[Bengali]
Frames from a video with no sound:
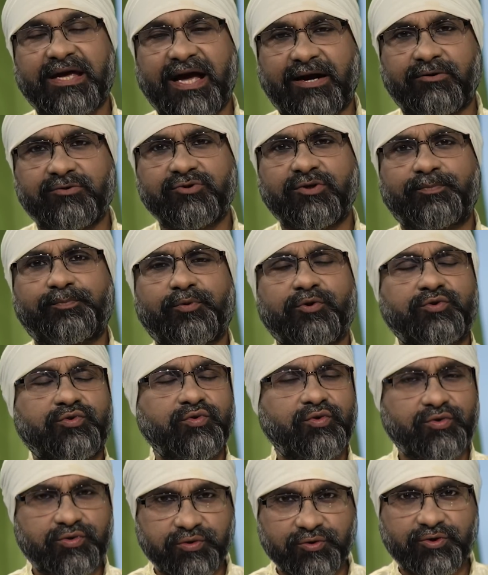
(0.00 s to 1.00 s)
এখন তো
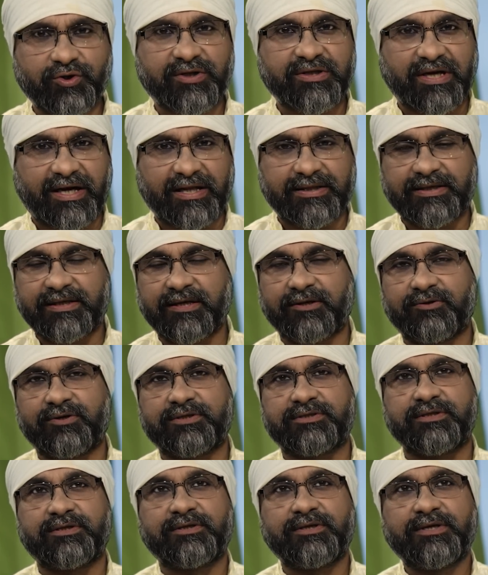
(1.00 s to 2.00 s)
প্রচুর সুযোগ নানা দিকে
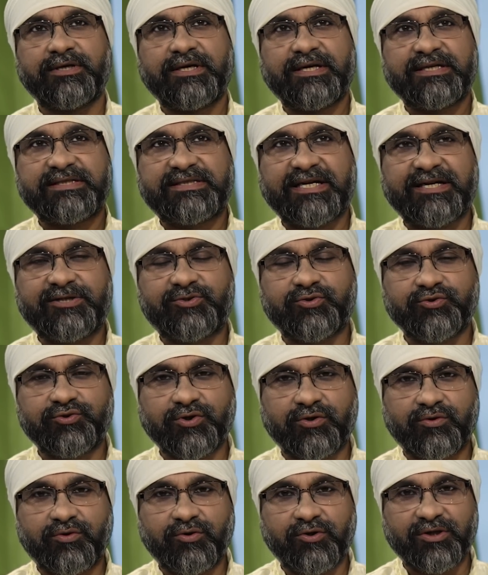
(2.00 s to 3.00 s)
রয়েছে সেই
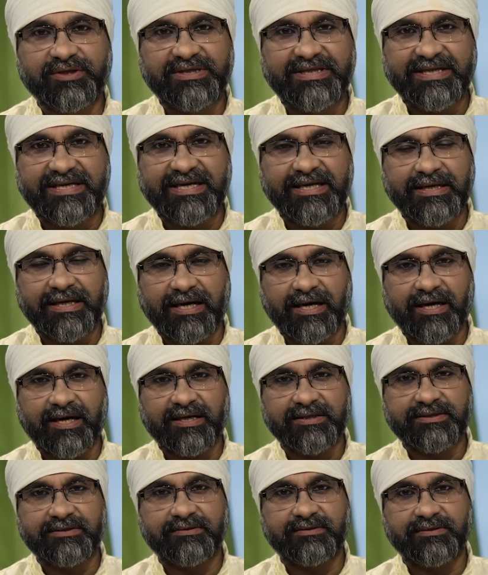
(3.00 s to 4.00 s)
সুযোগগুলোর দিকে না
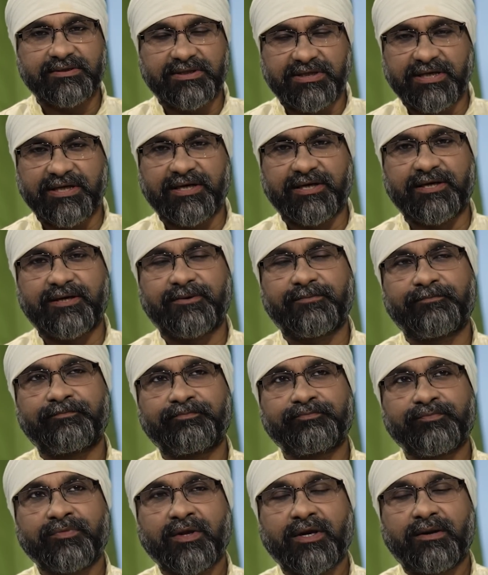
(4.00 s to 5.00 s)
গিয়ে
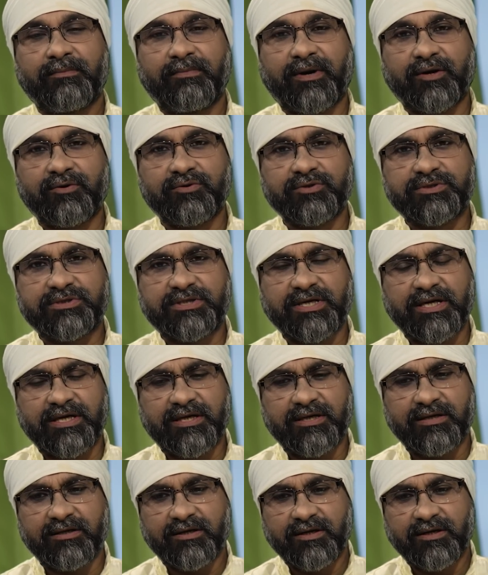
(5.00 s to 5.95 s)
মানুষ সেই